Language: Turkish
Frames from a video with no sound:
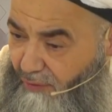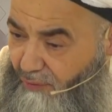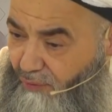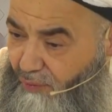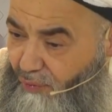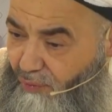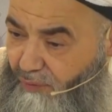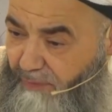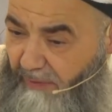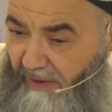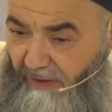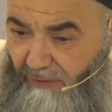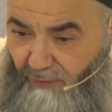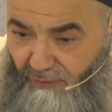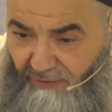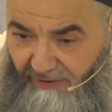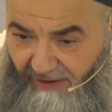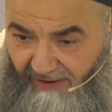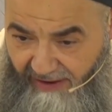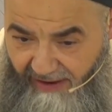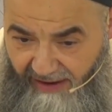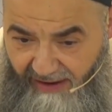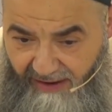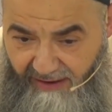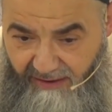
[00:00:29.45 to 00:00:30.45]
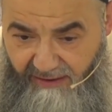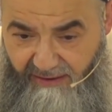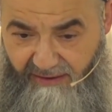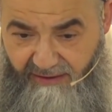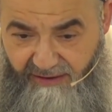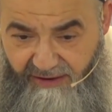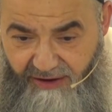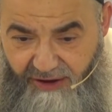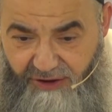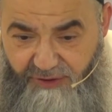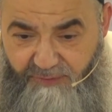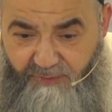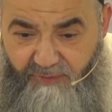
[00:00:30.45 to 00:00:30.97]
tutmak üzere
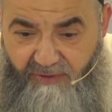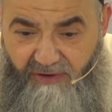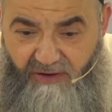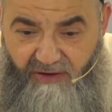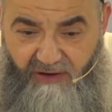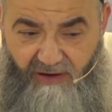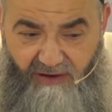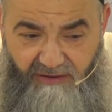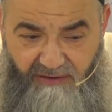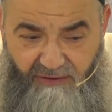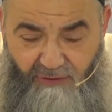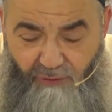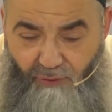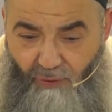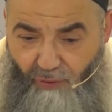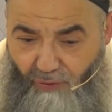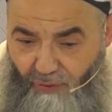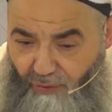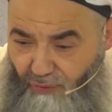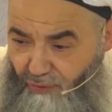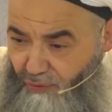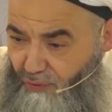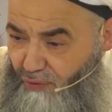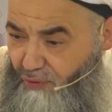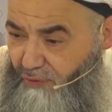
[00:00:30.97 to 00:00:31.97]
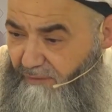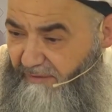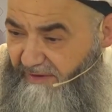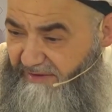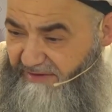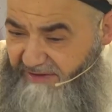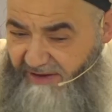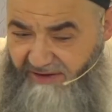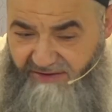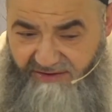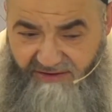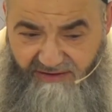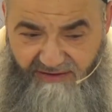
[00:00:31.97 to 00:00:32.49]
hiçbir kadın görüntüsü ve
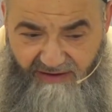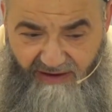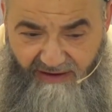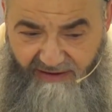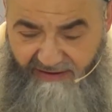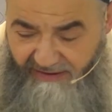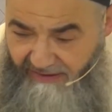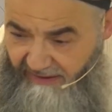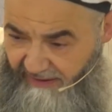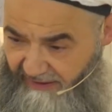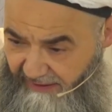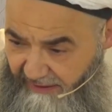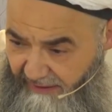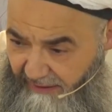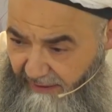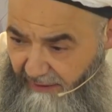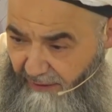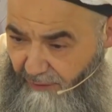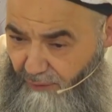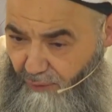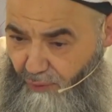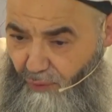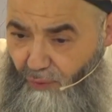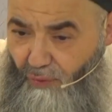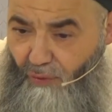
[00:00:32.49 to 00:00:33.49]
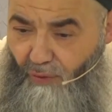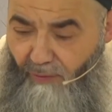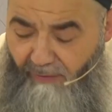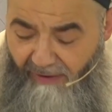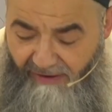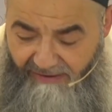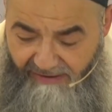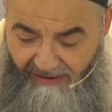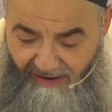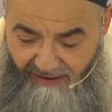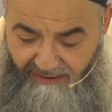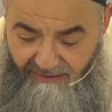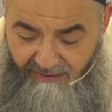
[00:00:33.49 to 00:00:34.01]
sesi dahi
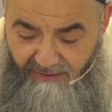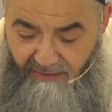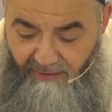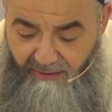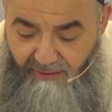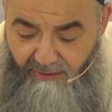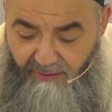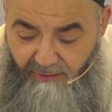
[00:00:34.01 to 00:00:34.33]
duyurmadan